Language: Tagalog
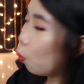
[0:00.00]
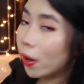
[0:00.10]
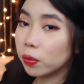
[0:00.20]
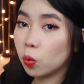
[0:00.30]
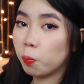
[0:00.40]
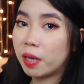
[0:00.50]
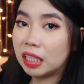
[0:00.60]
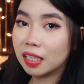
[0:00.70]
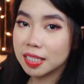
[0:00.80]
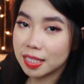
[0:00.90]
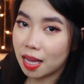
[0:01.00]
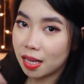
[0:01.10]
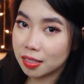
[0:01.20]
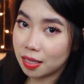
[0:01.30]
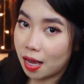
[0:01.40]
what to paint
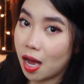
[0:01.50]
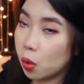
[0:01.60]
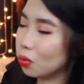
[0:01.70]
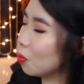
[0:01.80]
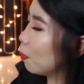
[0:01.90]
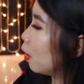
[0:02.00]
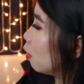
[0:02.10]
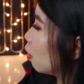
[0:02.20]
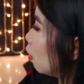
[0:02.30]
kaysa sa how to paint.